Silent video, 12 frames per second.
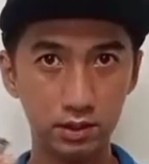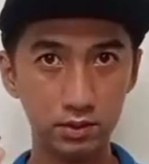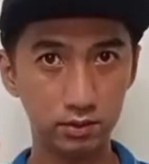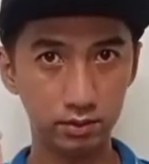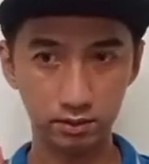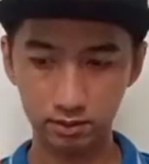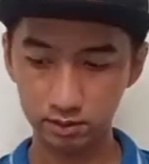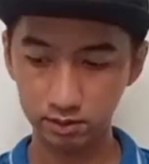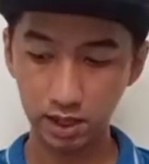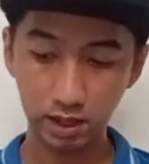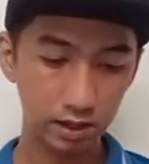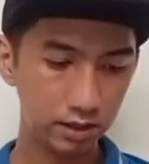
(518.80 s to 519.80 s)
yan.
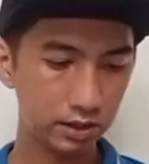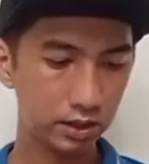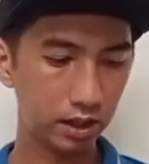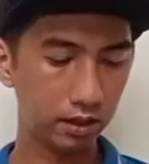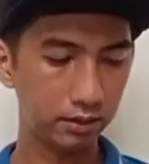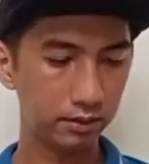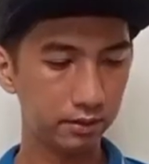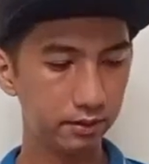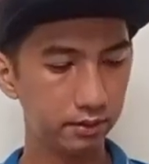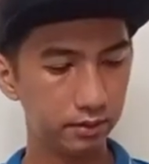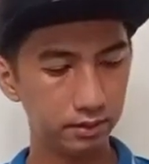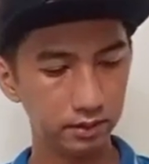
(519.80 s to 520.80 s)
Tanggal na siya.
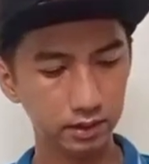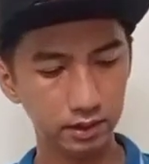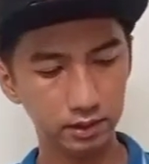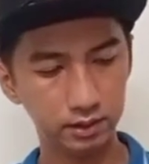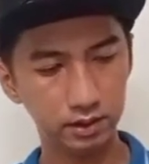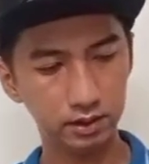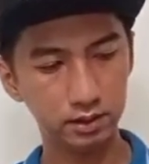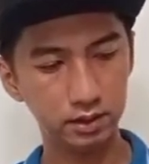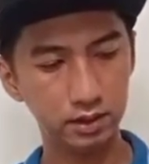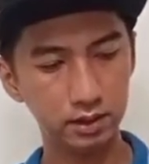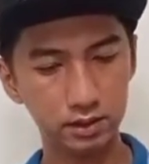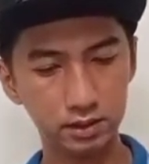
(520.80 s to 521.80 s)
And then,
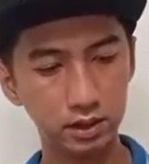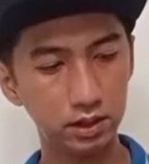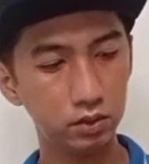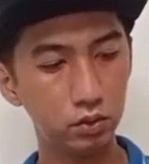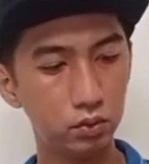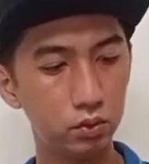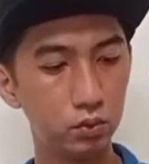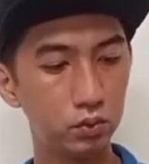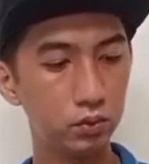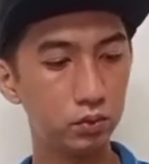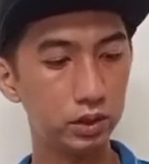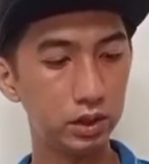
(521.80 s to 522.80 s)
the next thing you do
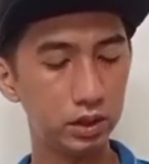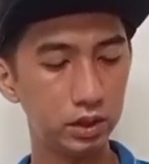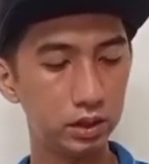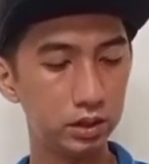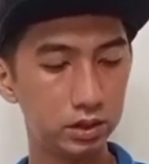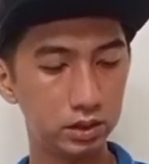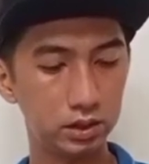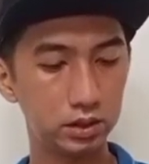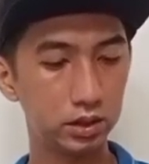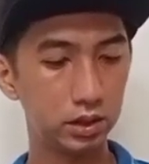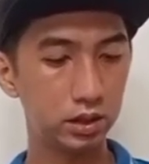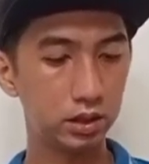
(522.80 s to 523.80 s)
is
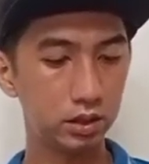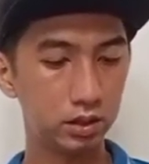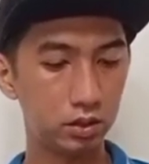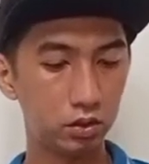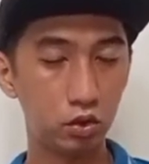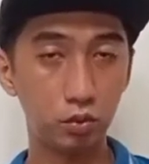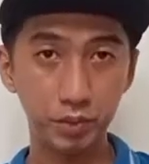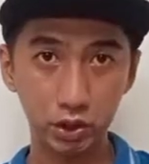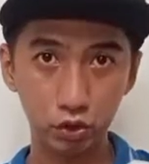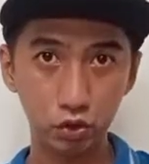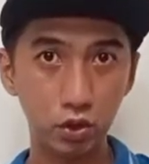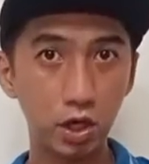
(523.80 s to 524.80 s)

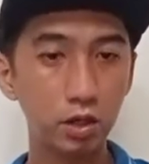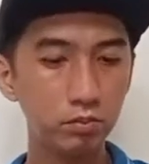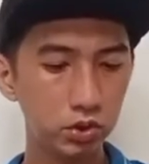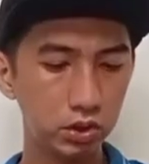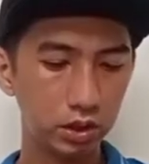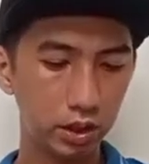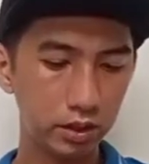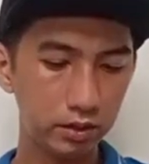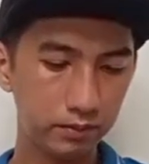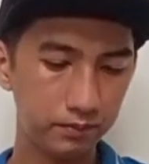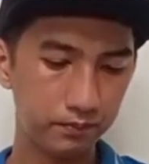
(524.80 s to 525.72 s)
open nyo yung arms niya.